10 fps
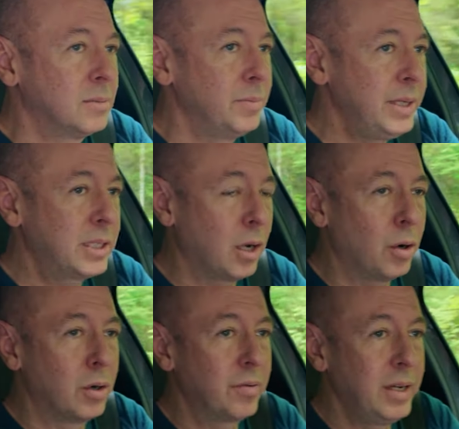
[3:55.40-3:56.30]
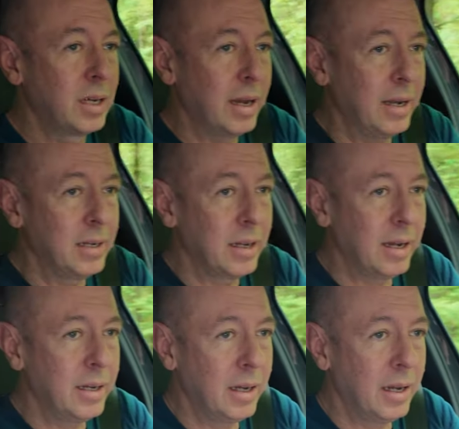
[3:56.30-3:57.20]
mit auch wieder ein,
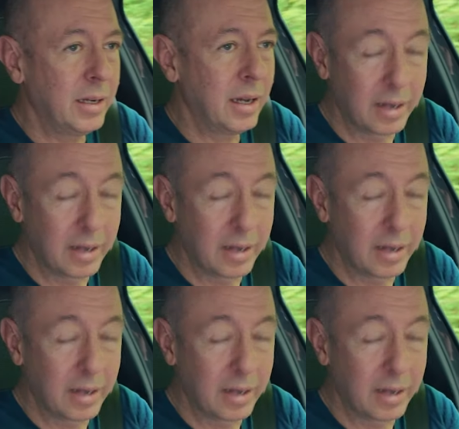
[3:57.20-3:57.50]
eine, eine,